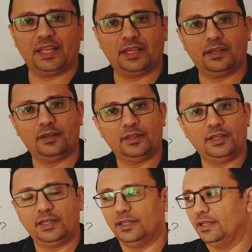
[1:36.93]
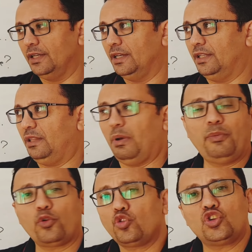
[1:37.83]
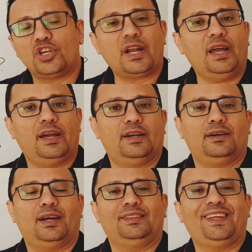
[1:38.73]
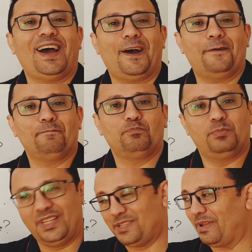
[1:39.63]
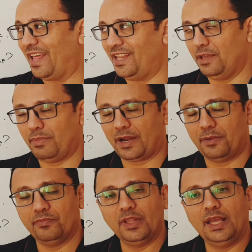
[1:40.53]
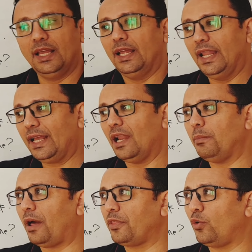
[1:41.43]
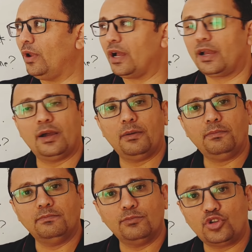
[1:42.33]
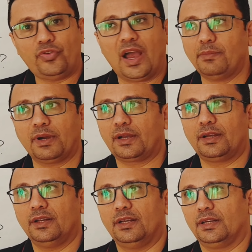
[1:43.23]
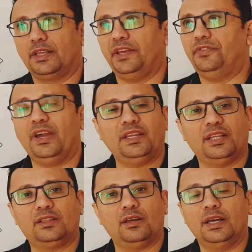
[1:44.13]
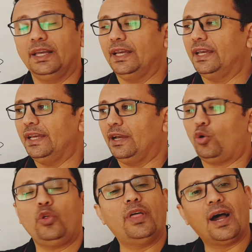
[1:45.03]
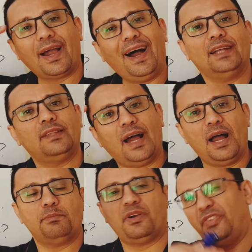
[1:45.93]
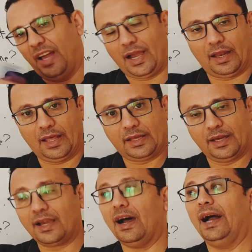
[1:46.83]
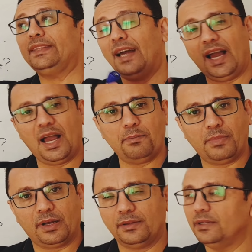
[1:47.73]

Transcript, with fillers: إن طبعا المفروض أن الشرح انتهى بالنسبة لهذه العبارة لكن البعض يقول لك مش فاهمك كيف يعني أنت خذها قاعدة عامة في عقلك قاعدة عامة